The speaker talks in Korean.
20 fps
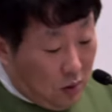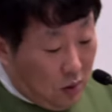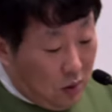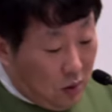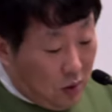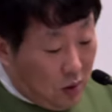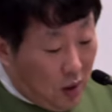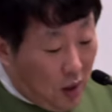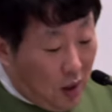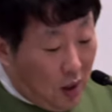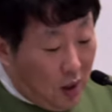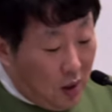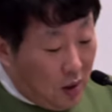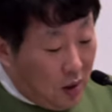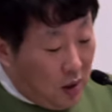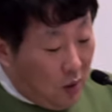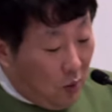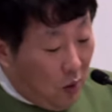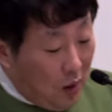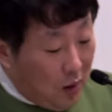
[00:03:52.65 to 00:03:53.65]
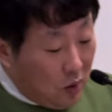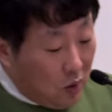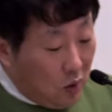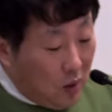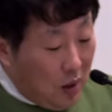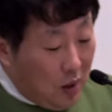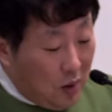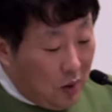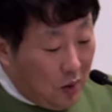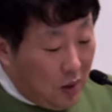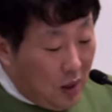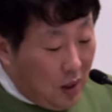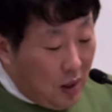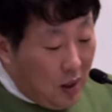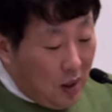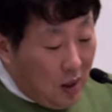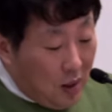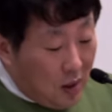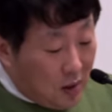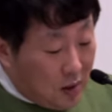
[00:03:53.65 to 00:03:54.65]
내가 이렇게 활동하거나
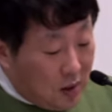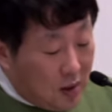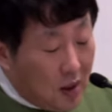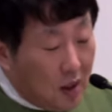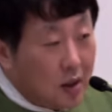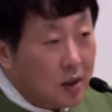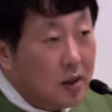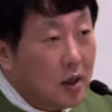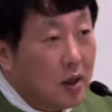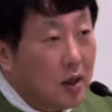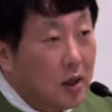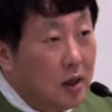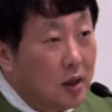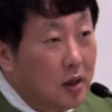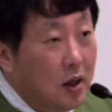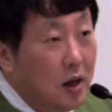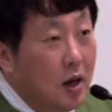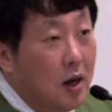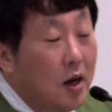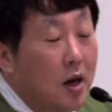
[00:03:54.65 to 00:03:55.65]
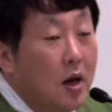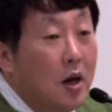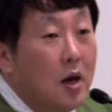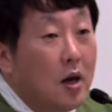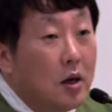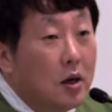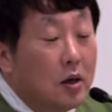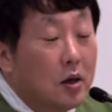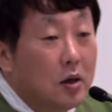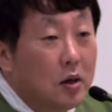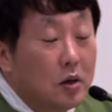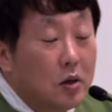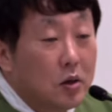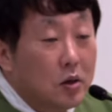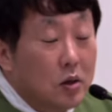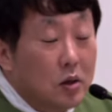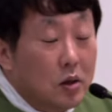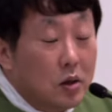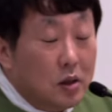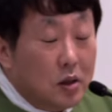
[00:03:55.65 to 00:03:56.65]
신앙생활 할 때 그
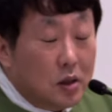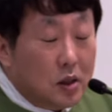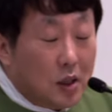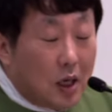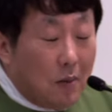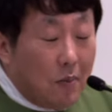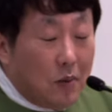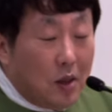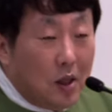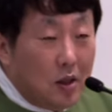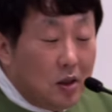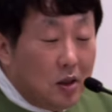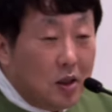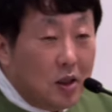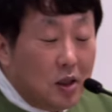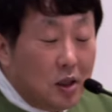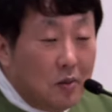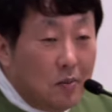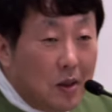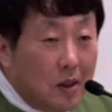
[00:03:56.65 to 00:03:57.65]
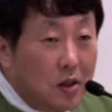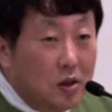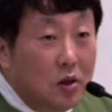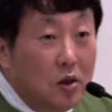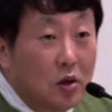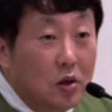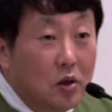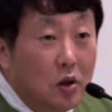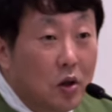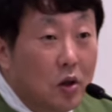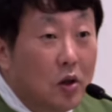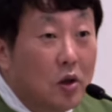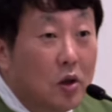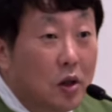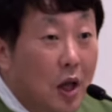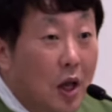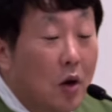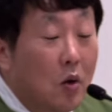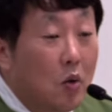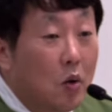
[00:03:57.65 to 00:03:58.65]
참된 신심에 쓰여져 있는
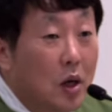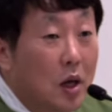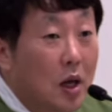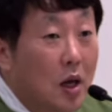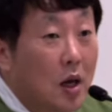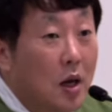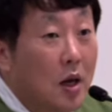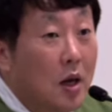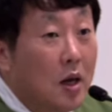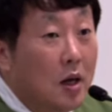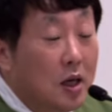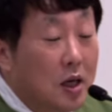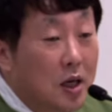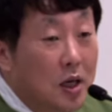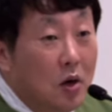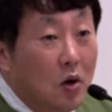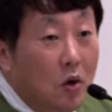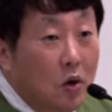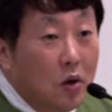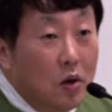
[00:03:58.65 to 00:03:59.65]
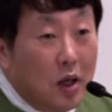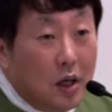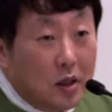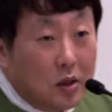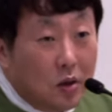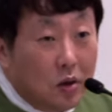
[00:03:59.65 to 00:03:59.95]
내용이 기억나서